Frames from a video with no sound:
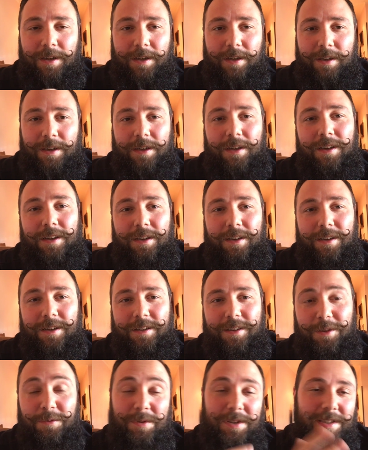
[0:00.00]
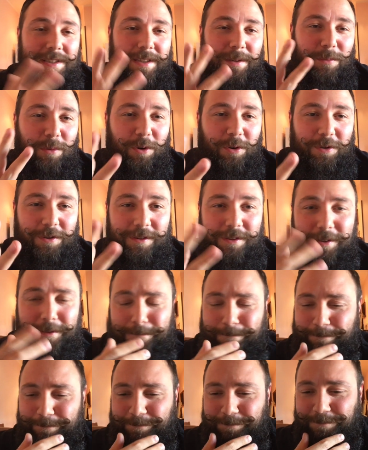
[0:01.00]
eh, di questa
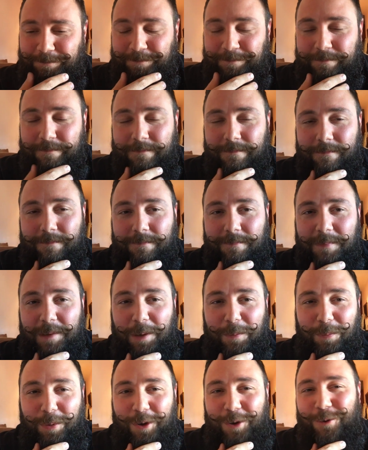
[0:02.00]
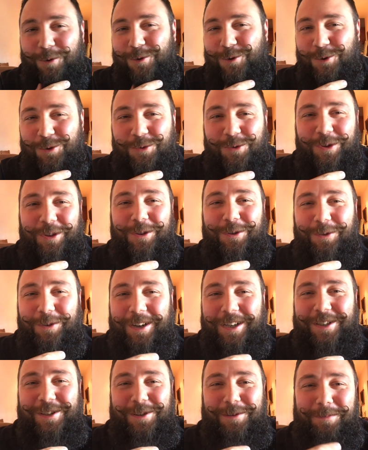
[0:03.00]
mod poi col giusto
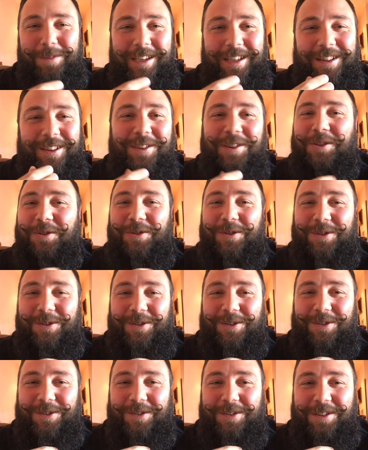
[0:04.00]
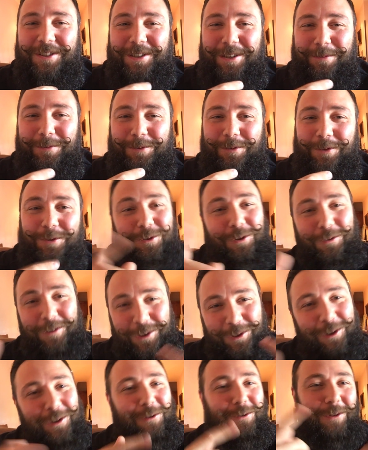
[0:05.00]
incoraggiamento, diciamo, ho
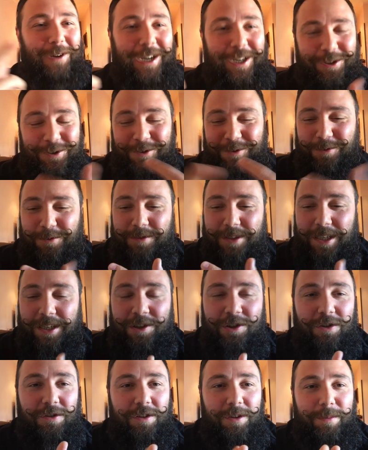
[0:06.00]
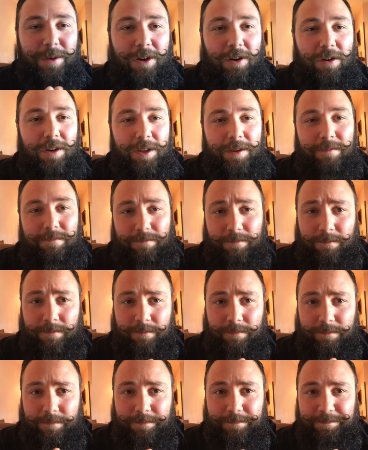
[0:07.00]
trovato il coraggio, scusate il gioco di parole, mh,
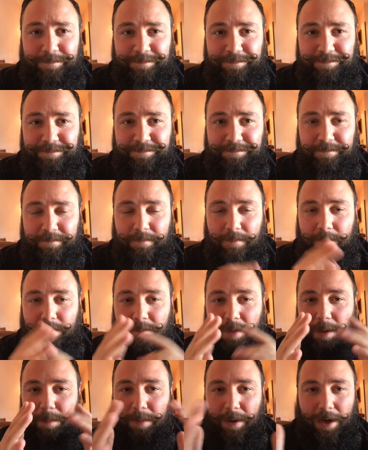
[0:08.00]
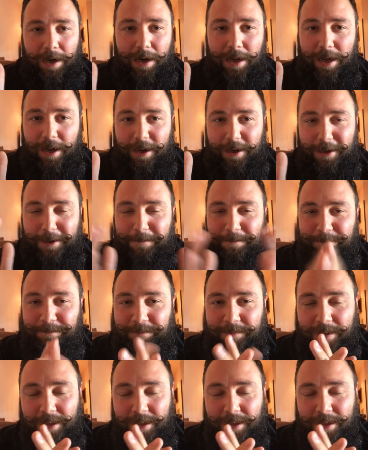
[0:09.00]
mm, per parlarne.